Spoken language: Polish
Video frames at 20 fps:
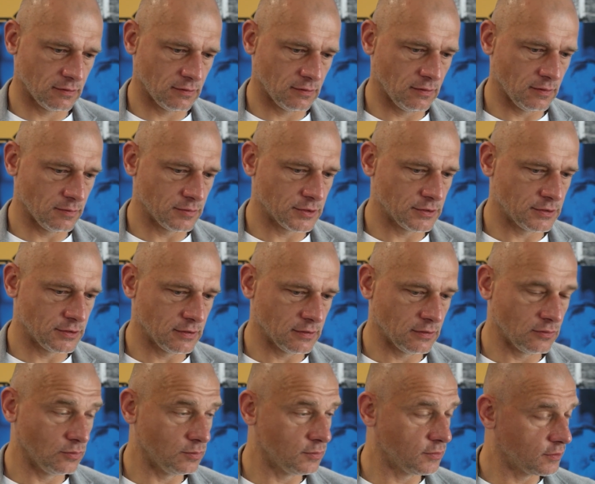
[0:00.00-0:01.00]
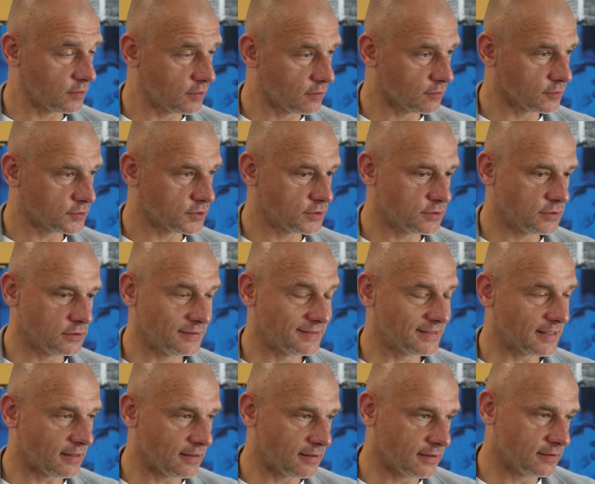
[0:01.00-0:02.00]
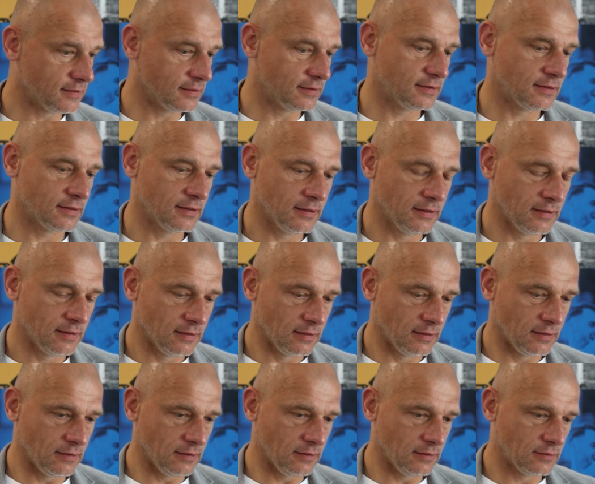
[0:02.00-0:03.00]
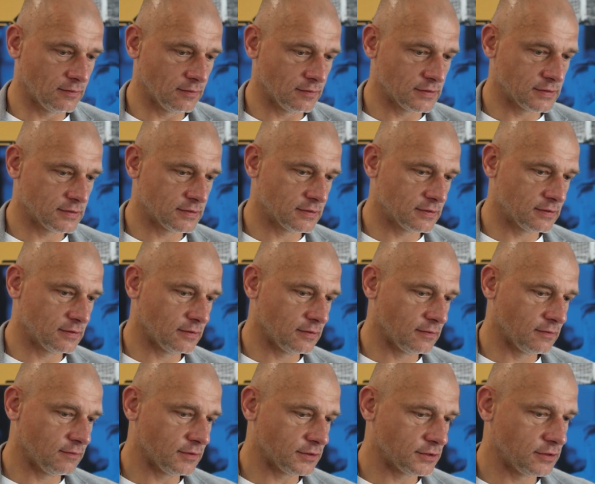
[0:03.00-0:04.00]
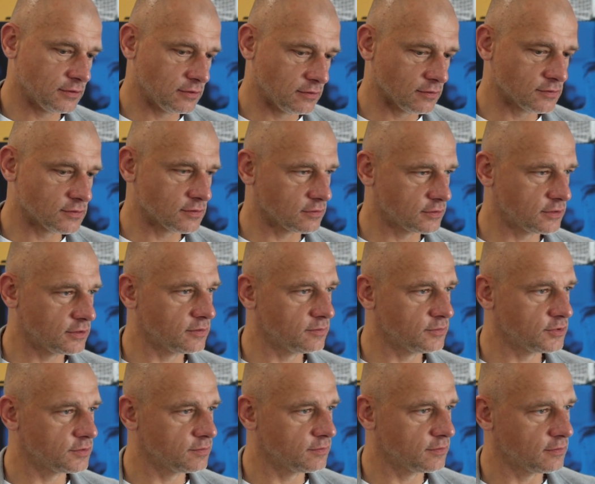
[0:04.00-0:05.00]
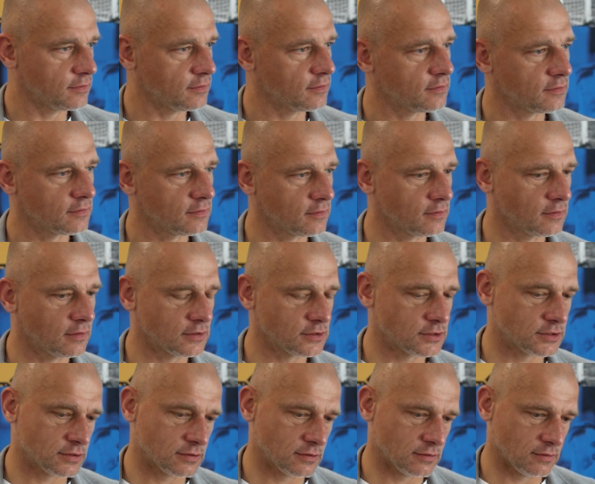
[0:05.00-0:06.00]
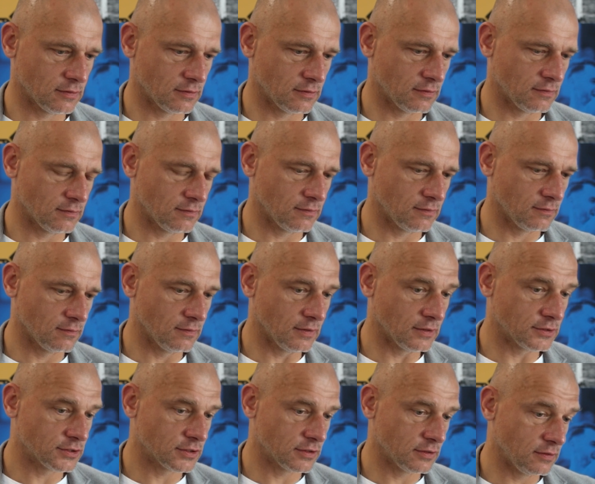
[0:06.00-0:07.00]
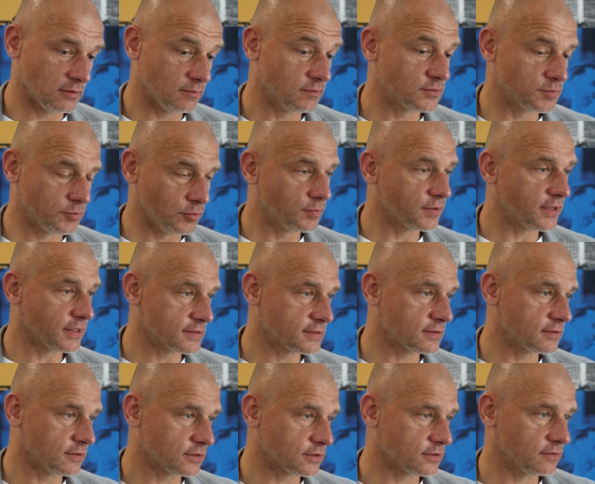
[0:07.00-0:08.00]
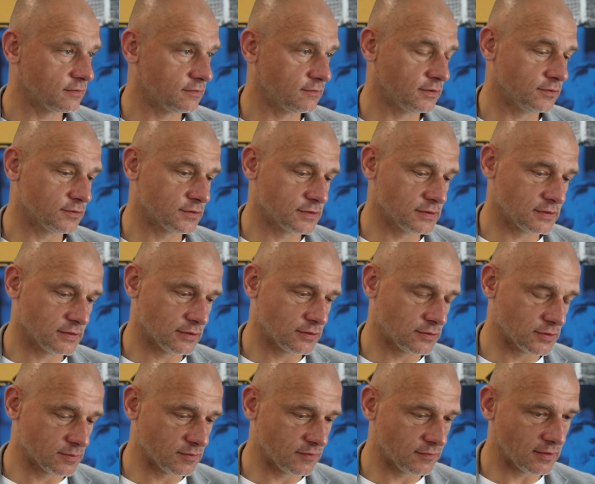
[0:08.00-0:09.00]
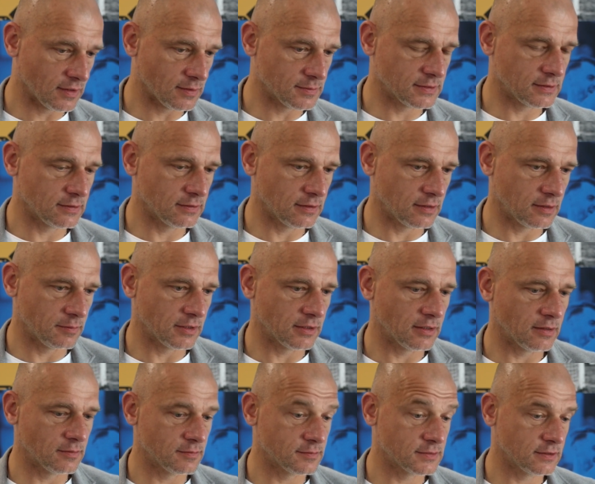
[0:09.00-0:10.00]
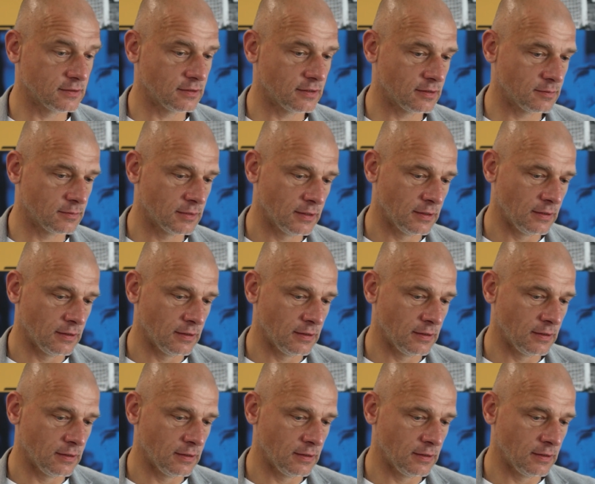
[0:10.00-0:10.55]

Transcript: e, nieprzeciętne umiejętności, talent i to jest e, właśnie to, co chcielibyśmy też w dalszej współpracy naszej wykorzystać. Rozmawiałem z trenerem Adamem Zejerem